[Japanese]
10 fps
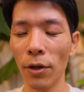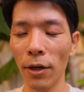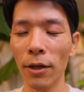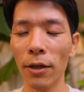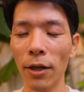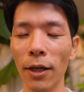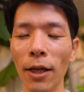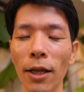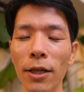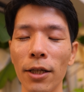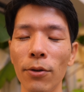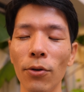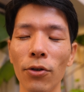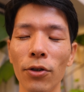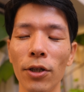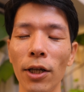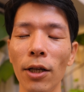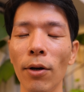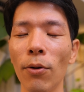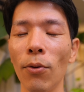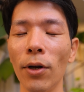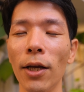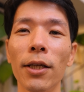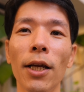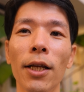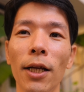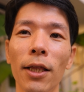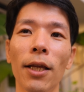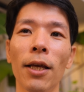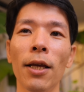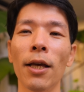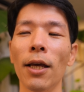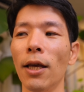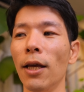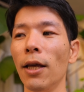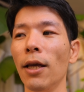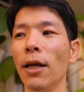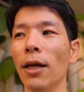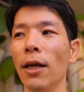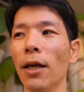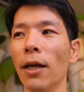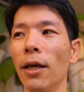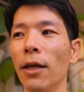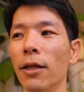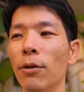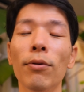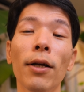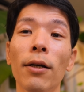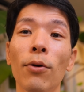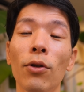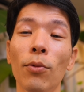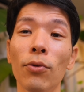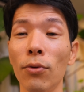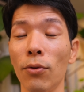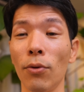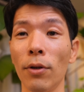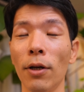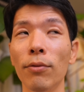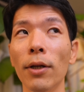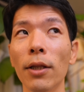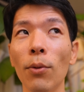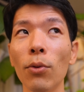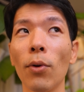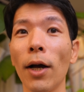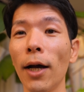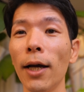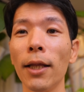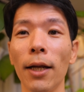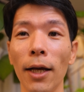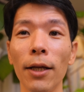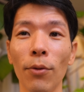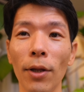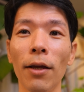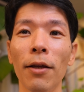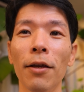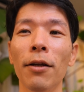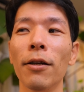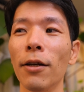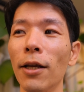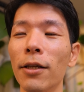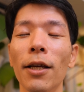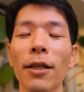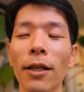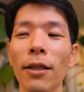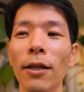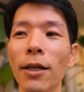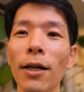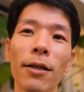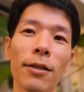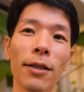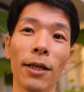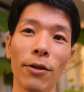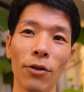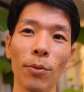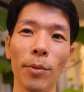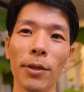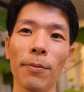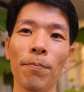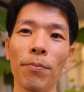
ね、ただただ深呼吸してる間はこう冷静になって、えー、不安ごともちょっと不安なことを考えてないので、冷静になってリラックスできると思います。